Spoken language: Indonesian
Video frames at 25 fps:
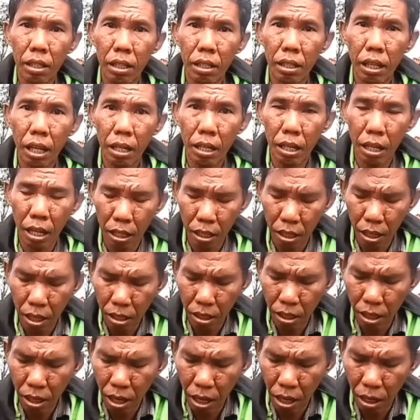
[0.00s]
kita lihat
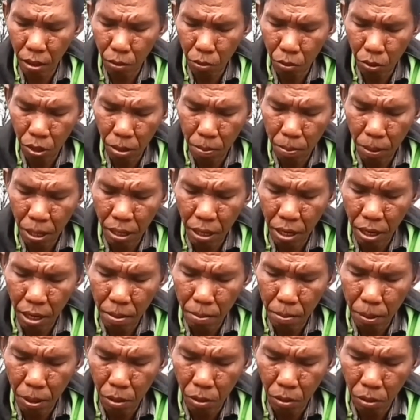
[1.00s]
yang 305 ya
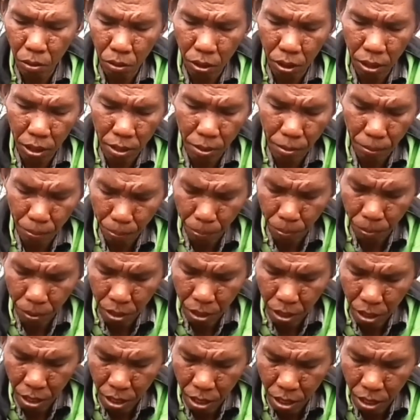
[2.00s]
penontonnya
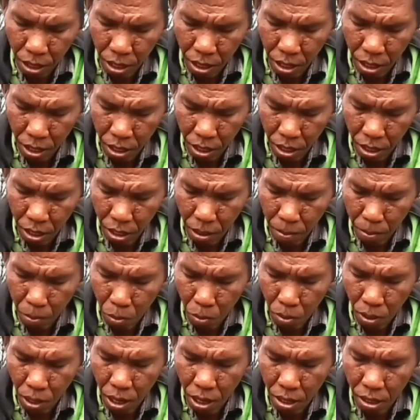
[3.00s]
kita
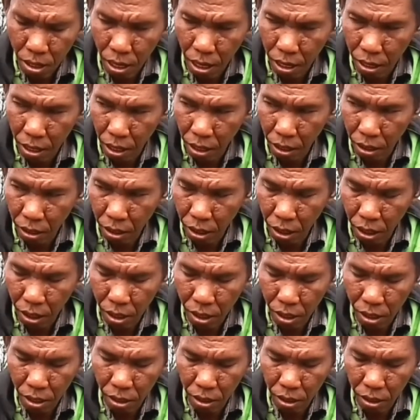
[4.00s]
buka di analitik